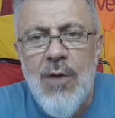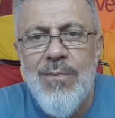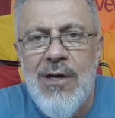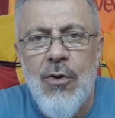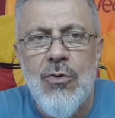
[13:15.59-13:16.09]

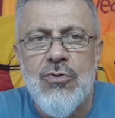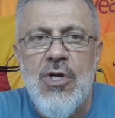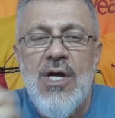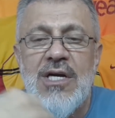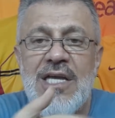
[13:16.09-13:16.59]
Biliyoruz.
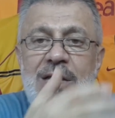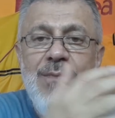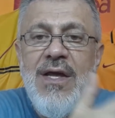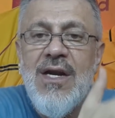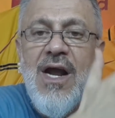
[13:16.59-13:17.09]

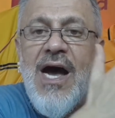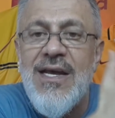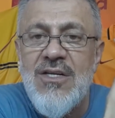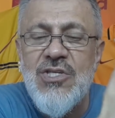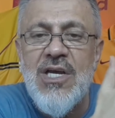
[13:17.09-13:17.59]
Rakiplerin
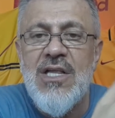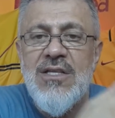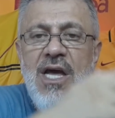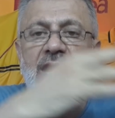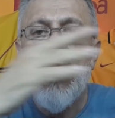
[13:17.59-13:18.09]
aynı
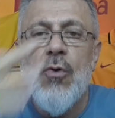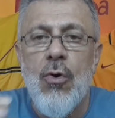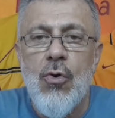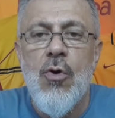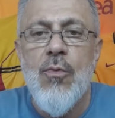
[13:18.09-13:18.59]
şekilde
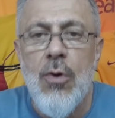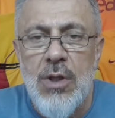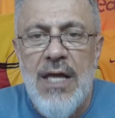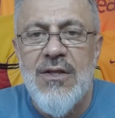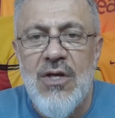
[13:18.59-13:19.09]
korunup
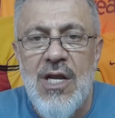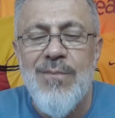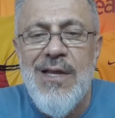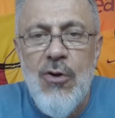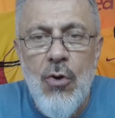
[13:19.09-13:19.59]

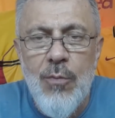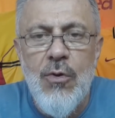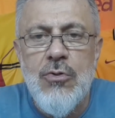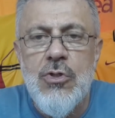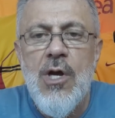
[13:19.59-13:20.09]
kollandığını biliyor
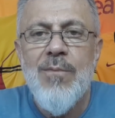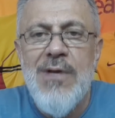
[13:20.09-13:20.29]
muyuz?